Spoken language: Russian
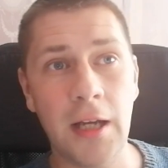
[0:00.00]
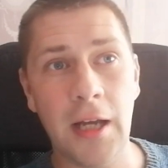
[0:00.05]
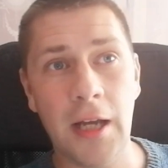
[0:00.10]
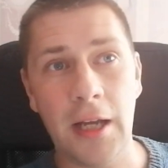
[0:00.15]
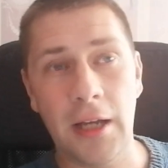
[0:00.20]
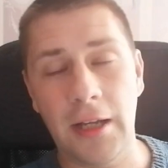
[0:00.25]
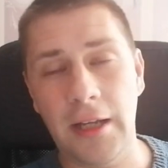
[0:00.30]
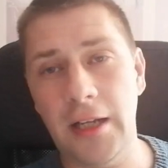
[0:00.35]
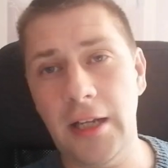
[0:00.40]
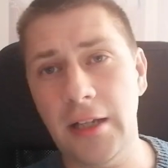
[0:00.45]

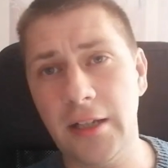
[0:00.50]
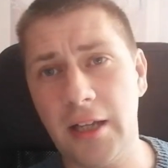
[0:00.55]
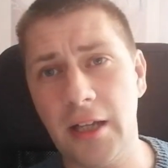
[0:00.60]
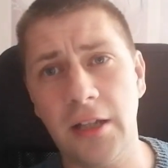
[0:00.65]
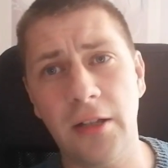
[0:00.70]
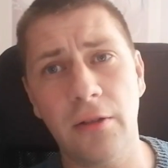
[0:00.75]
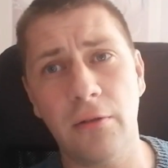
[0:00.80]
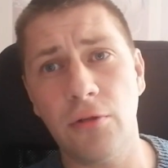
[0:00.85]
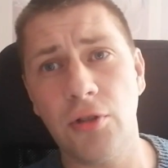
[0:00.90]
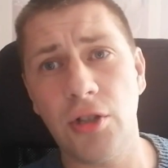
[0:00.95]
Или
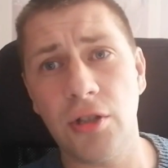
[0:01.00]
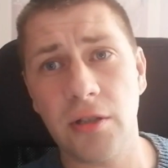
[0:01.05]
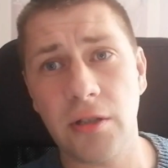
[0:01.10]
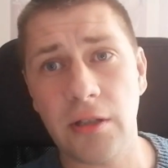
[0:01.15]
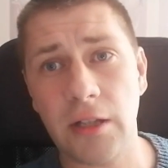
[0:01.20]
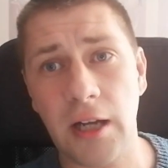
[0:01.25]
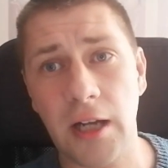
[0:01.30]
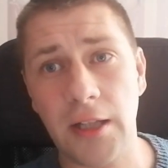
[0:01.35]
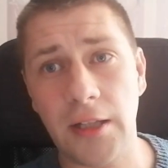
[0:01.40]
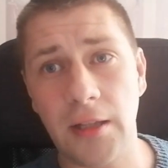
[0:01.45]
какие-то очень
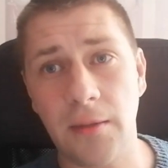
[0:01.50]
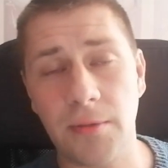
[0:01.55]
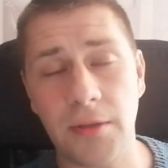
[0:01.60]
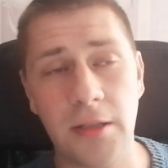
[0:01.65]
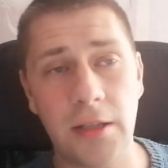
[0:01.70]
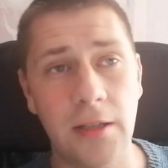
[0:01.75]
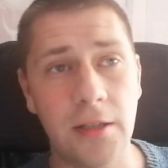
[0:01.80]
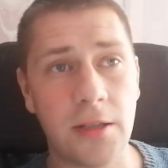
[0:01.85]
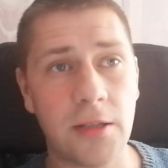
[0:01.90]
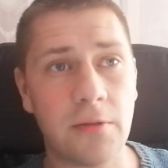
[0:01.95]
странные
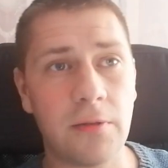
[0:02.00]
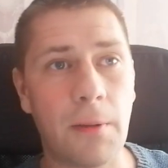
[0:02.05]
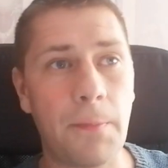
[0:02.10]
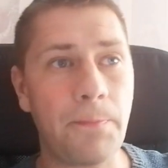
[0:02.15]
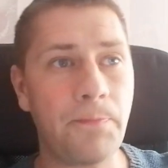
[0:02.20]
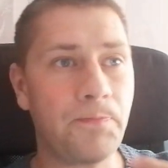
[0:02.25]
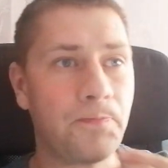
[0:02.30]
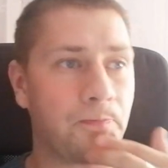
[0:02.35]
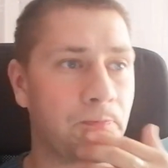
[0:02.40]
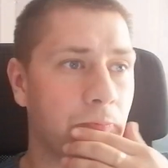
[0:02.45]
обстоятельства.
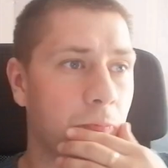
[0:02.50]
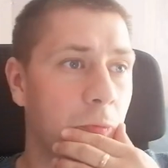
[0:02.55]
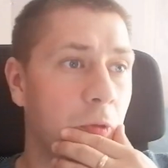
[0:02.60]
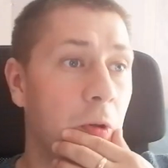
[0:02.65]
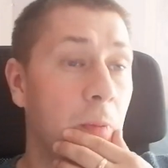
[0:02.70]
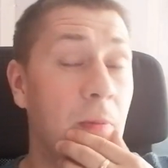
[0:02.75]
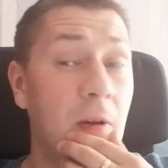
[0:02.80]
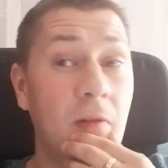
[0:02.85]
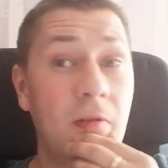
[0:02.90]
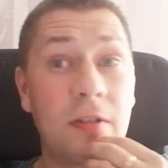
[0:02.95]
Ну,
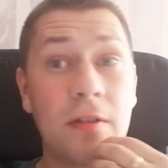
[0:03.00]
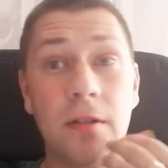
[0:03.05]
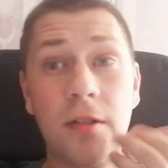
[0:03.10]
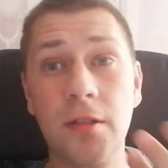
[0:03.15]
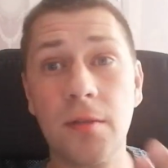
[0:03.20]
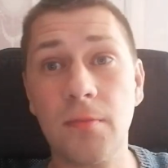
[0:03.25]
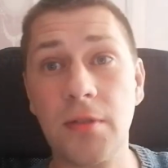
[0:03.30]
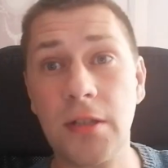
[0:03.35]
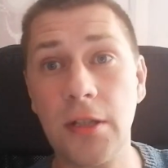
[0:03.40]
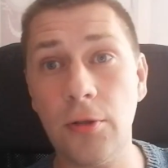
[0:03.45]
например, в
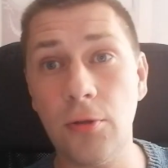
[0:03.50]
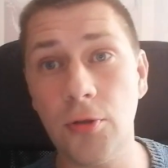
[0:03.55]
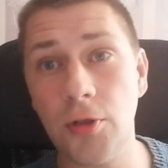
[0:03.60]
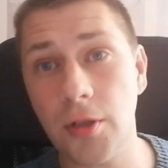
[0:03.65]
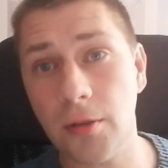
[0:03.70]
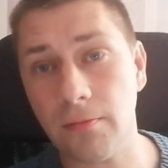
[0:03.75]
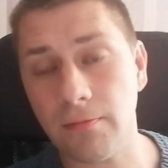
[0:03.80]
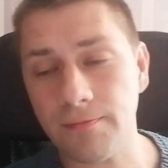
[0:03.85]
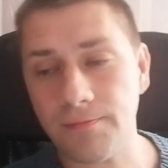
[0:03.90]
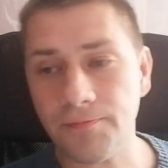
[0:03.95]
Советском
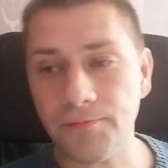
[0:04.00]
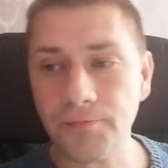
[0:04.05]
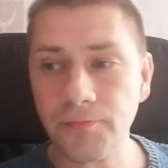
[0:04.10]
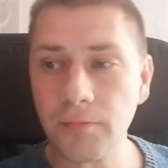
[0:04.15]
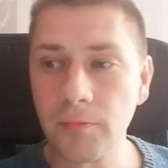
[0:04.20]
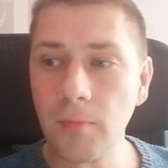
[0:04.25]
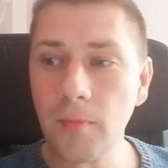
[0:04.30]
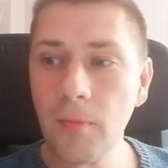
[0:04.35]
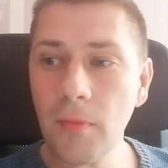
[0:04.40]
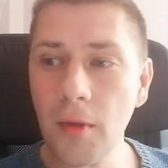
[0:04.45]
Союзе
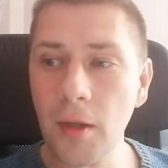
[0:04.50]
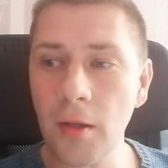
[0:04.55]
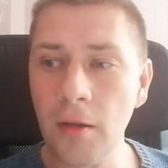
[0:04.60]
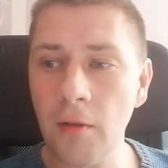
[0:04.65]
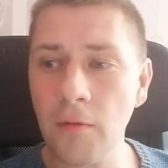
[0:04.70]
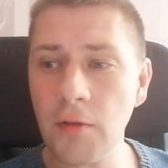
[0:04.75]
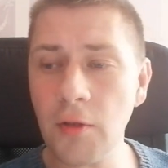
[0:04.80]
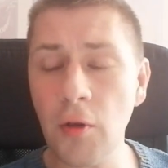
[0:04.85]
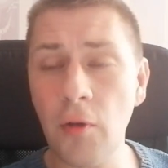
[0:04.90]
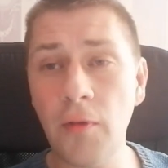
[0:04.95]

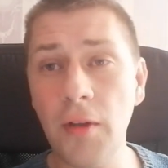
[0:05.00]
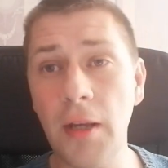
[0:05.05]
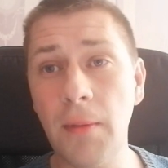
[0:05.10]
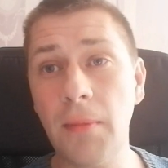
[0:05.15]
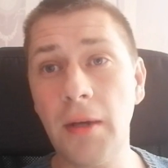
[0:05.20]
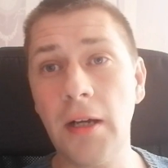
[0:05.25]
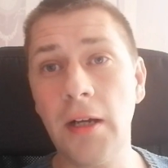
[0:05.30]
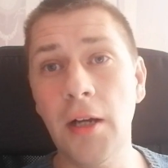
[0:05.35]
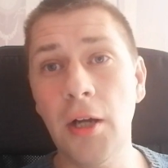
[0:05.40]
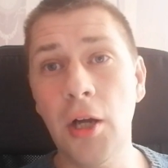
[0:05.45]
а, в свое
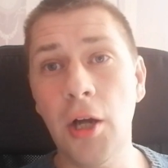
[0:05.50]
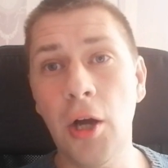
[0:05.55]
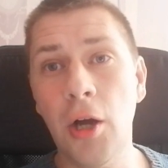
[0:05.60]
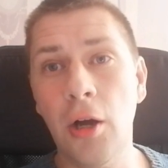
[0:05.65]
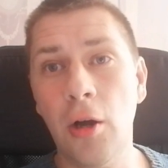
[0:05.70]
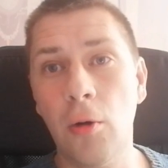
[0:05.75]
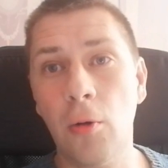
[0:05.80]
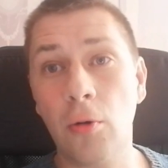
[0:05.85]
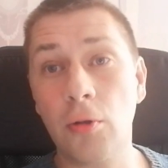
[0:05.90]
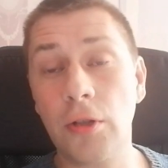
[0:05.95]
время
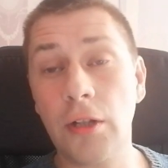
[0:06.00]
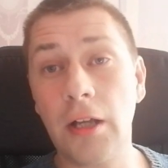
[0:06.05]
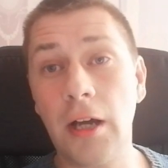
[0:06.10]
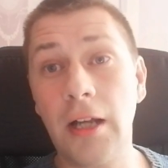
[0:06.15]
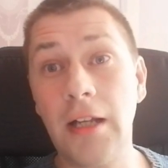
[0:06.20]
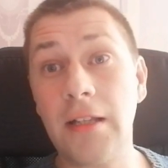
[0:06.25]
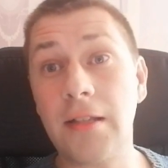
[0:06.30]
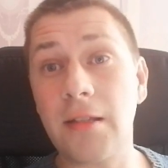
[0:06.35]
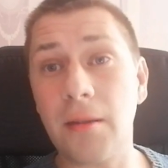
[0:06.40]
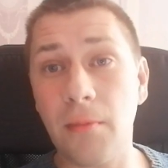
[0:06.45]

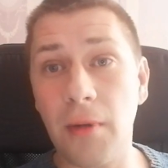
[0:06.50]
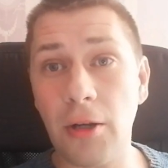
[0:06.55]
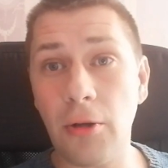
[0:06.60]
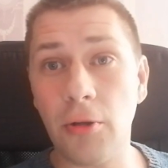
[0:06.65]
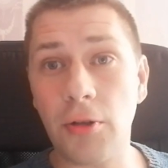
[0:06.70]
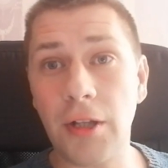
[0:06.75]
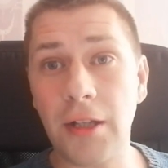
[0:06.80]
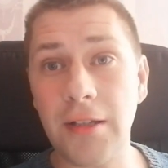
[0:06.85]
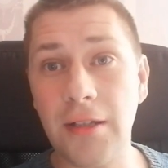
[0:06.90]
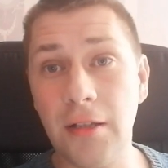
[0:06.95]
угнали
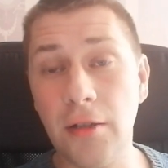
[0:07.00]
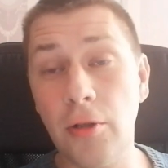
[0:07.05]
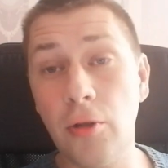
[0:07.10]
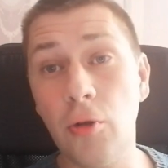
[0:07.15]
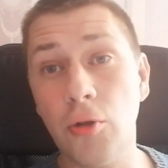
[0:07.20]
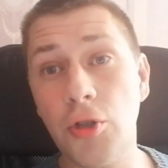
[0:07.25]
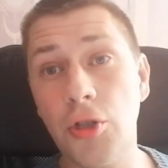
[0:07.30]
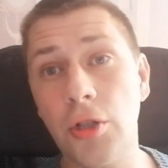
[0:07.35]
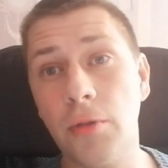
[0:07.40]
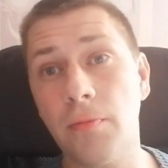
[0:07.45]
самолет. Один
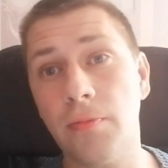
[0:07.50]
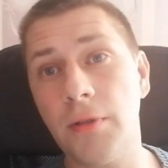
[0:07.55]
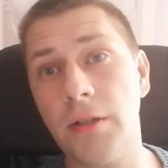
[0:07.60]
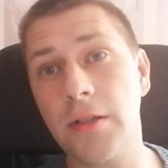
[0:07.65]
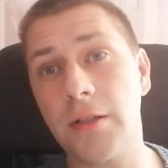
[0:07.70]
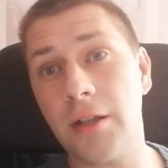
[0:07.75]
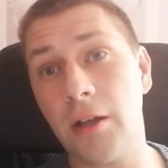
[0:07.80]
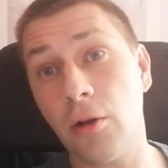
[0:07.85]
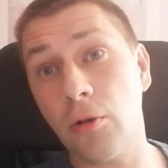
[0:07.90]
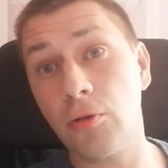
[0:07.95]
летчик
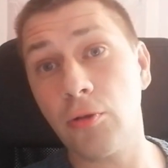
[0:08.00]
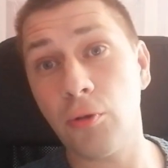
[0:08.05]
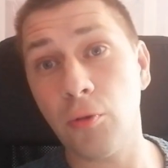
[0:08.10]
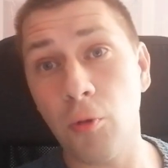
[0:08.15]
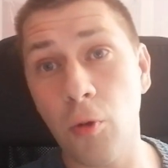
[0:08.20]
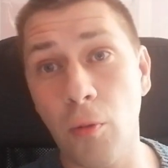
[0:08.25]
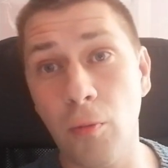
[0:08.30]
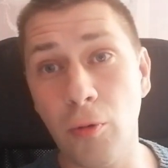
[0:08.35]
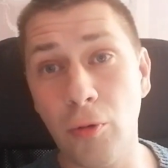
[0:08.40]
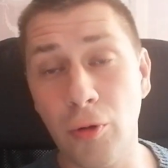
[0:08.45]
приставил к
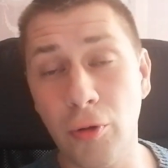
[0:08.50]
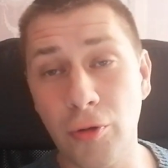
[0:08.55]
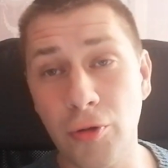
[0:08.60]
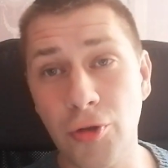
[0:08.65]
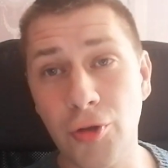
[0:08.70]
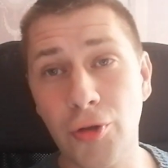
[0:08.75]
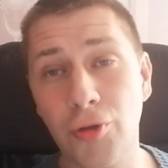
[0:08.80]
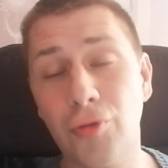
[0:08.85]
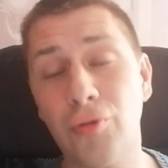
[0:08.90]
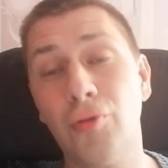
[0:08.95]
другому
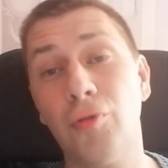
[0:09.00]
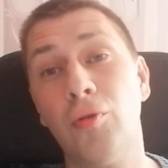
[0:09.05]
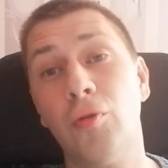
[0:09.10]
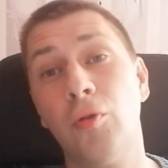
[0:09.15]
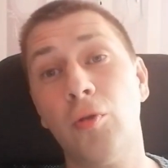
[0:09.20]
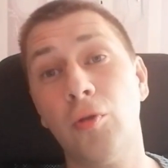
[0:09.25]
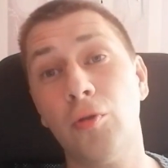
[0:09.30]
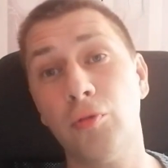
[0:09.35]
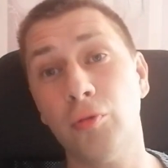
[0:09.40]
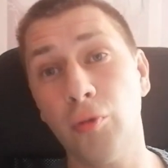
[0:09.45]

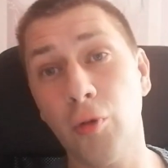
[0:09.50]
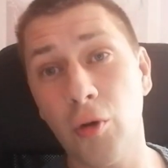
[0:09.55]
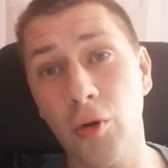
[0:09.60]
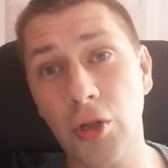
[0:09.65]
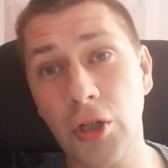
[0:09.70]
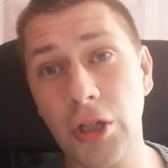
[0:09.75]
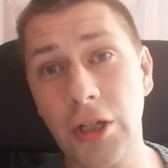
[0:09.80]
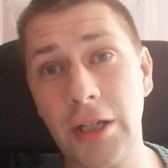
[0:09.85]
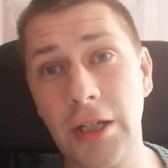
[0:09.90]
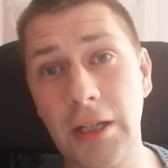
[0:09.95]
летчику
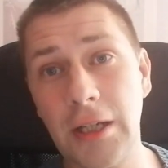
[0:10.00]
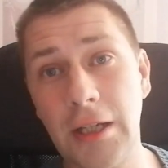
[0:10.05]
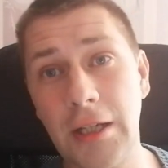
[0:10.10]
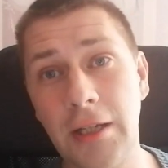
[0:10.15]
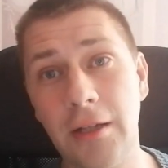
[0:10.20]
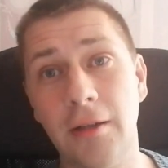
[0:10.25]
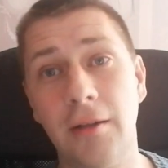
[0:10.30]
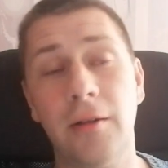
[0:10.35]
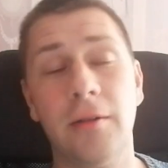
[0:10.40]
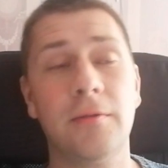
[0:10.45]
нож
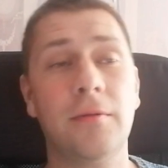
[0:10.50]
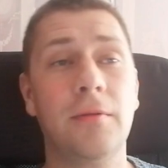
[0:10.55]
и